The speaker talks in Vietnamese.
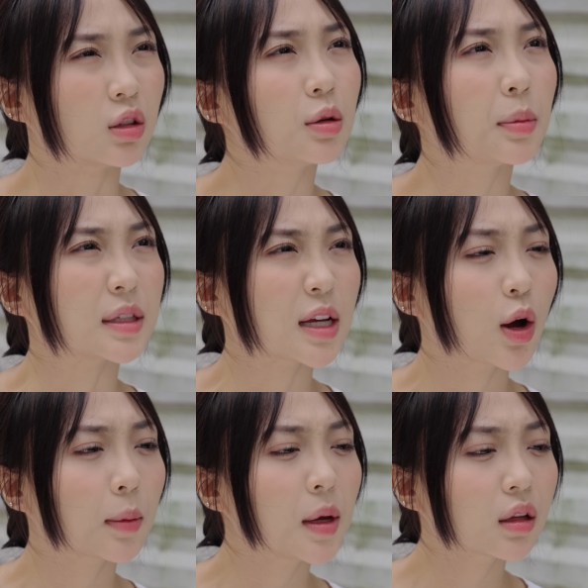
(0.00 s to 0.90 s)
nhưng mà sao
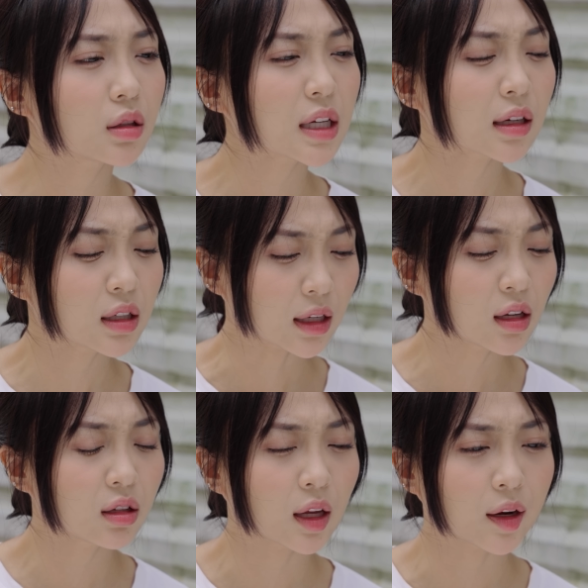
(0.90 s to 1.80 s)
anh biết chắc chắn
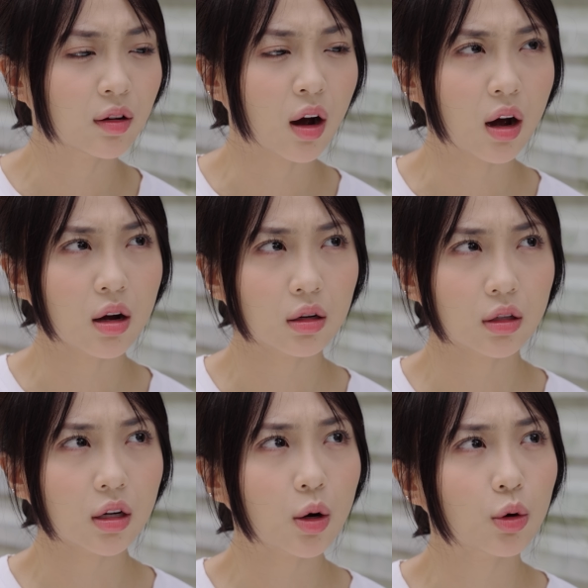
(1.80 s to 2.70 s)
là như thế được
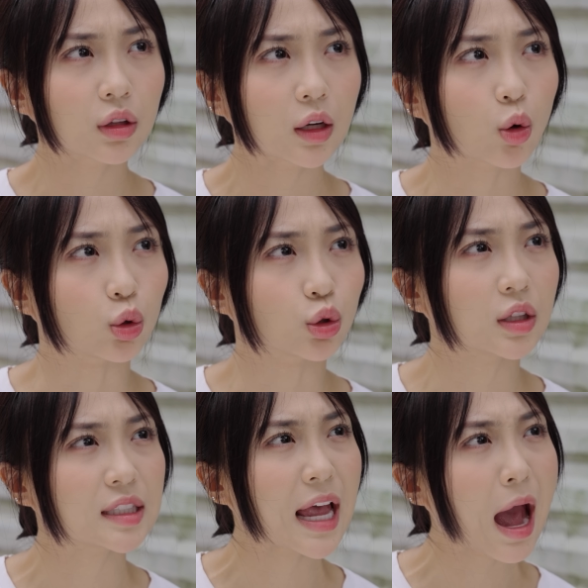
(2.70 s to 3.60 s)
nhớ đâu nó thay đổi rồi
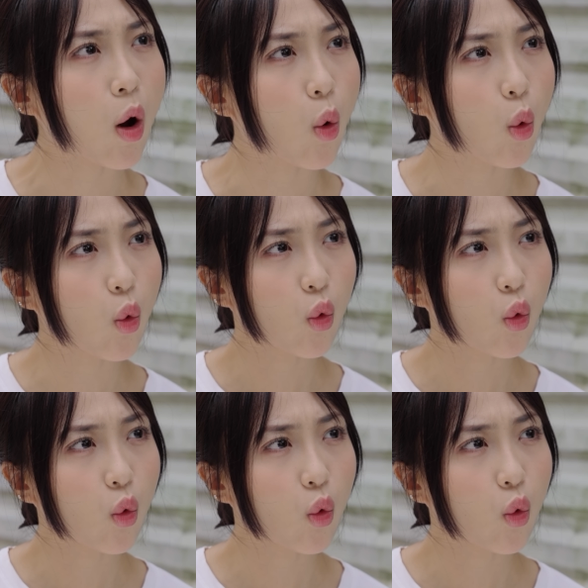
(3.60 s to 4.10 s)
thì sao